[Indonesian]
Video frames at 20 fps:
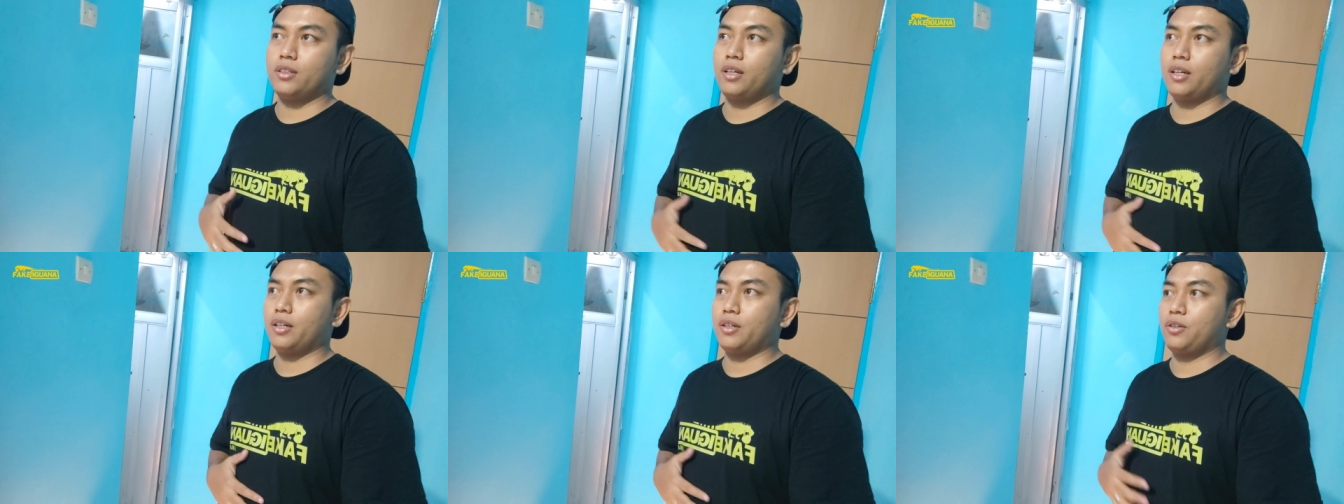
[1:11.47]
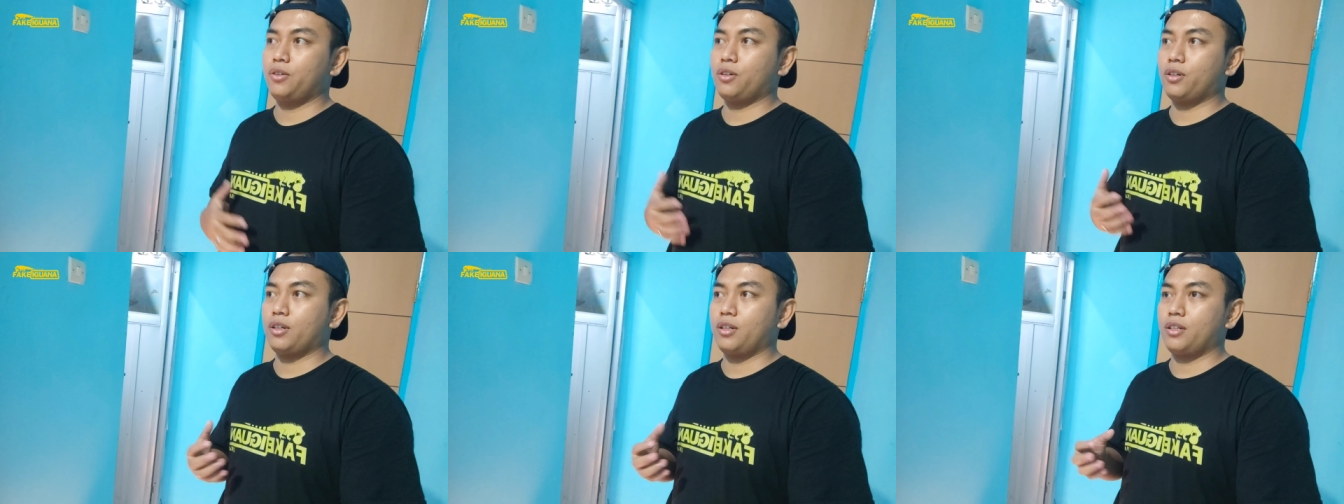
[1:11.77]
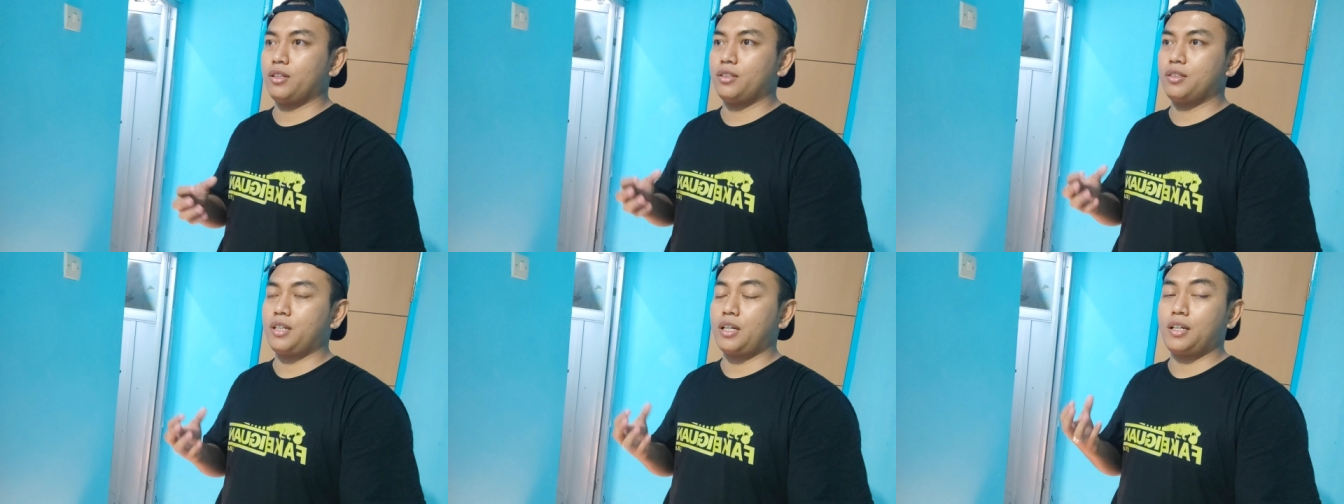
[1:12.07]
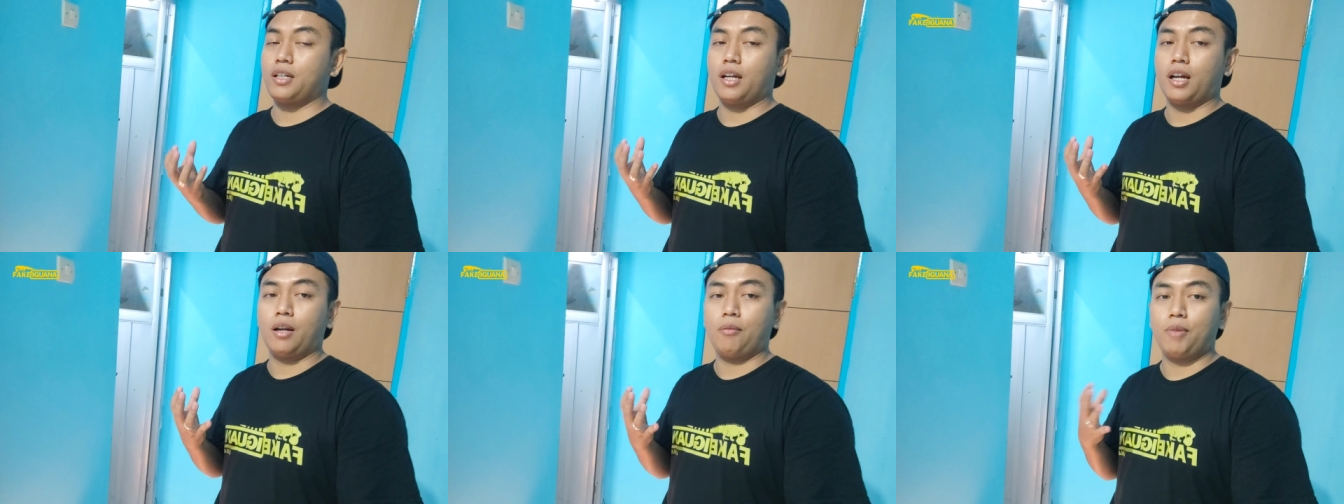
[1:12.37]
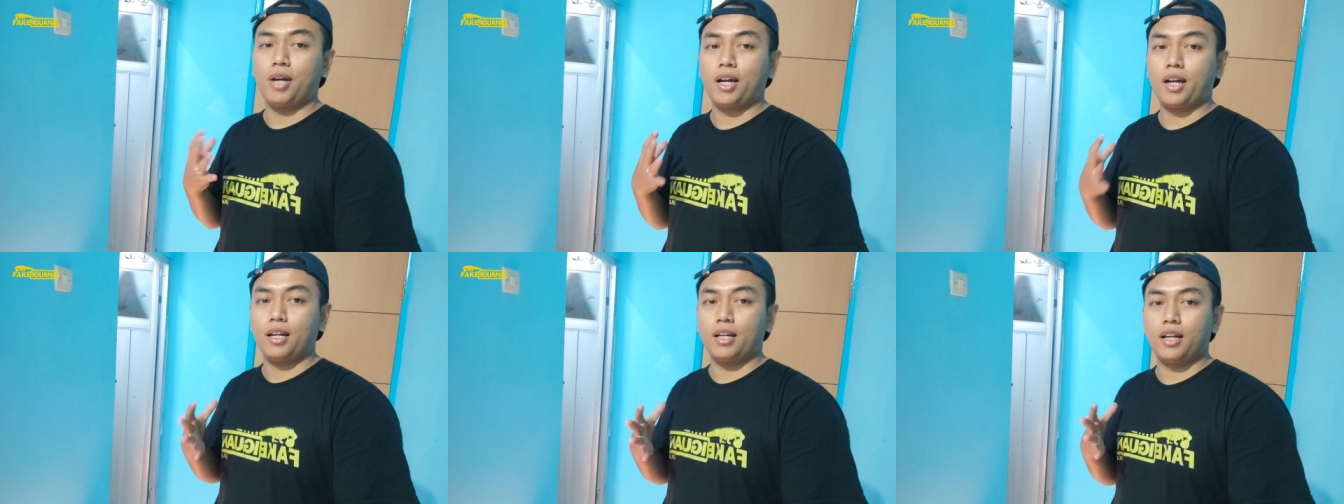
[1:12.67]
ekyok cadangan
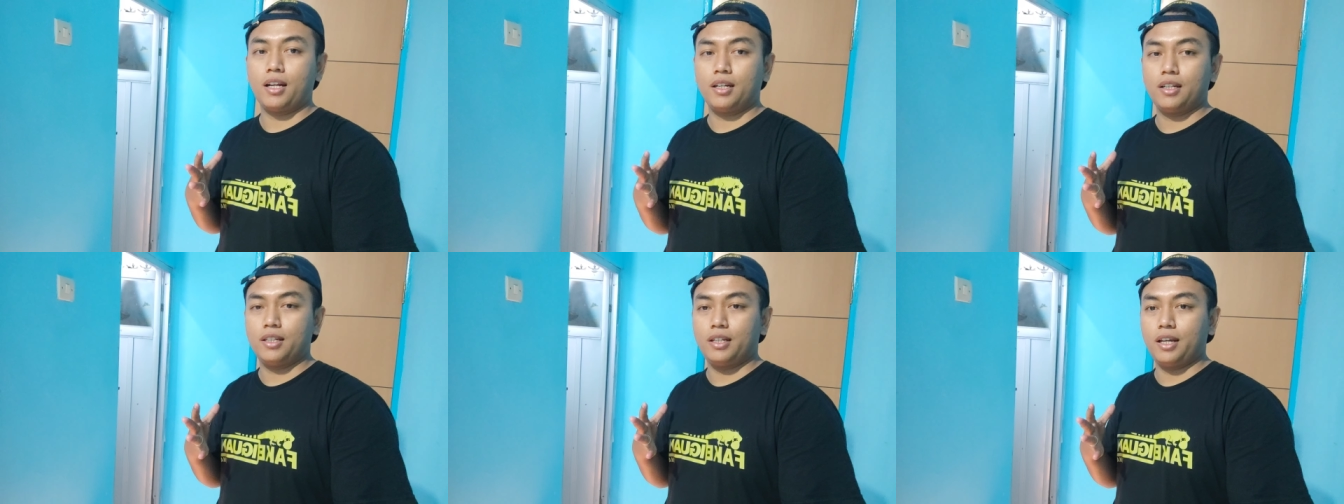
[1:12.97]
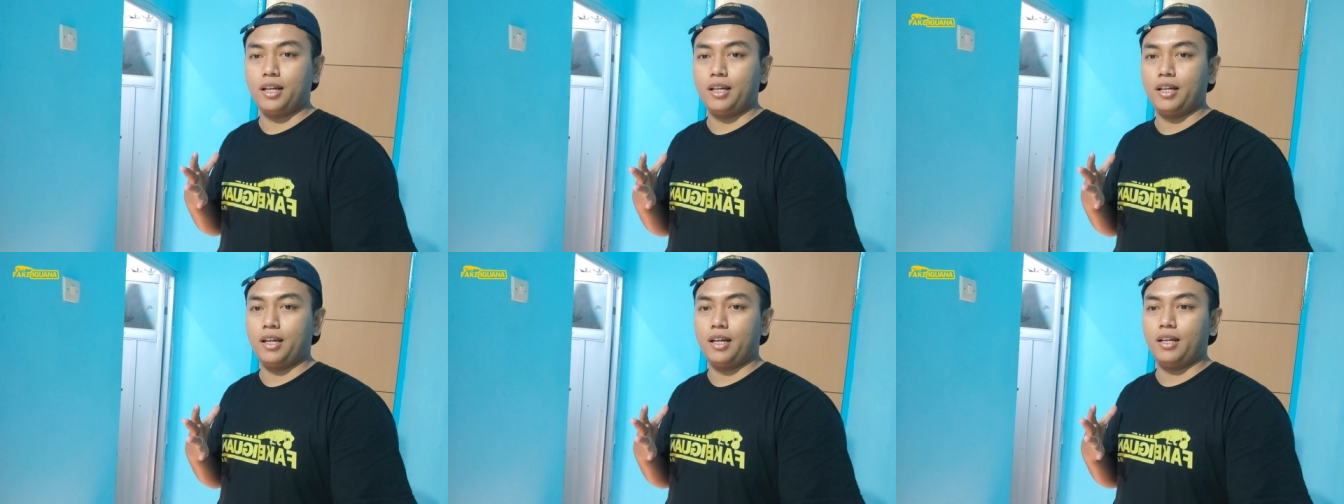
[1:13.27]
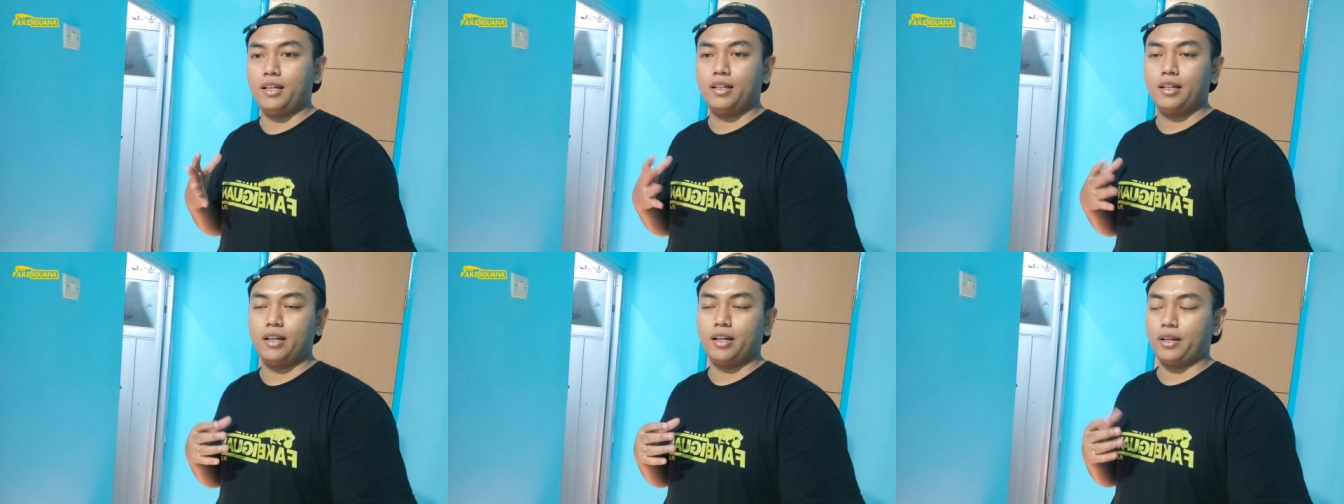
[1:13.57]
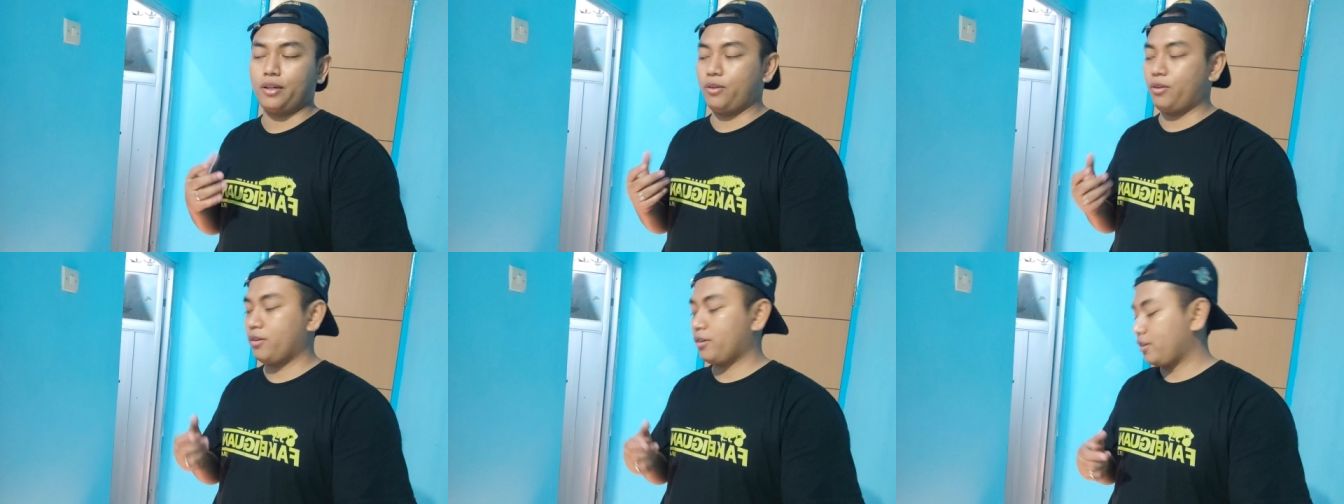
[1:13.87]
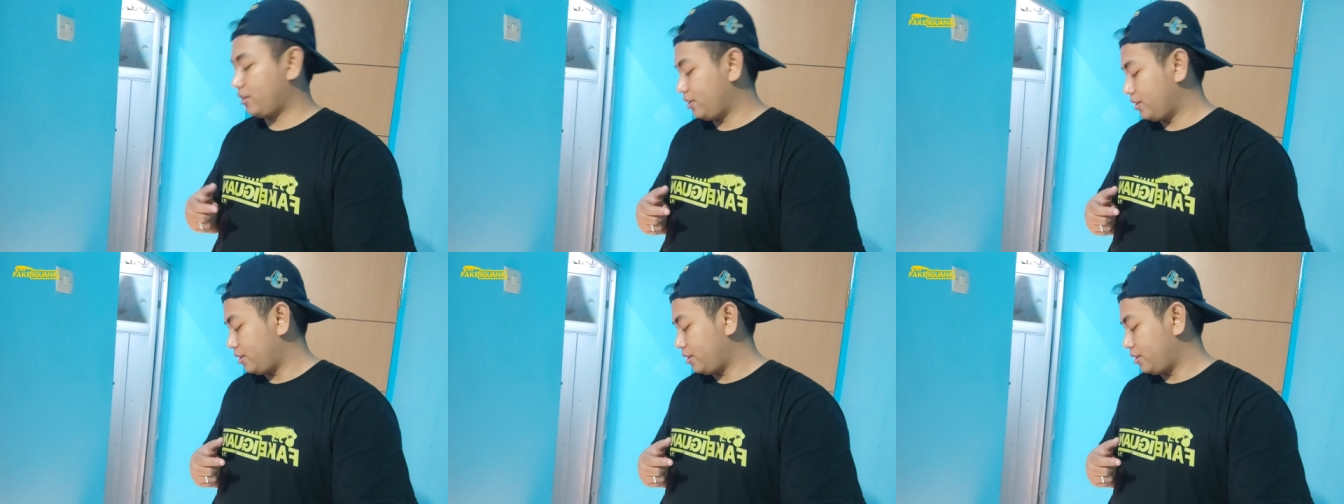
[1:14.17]
makanan dia ya ekyok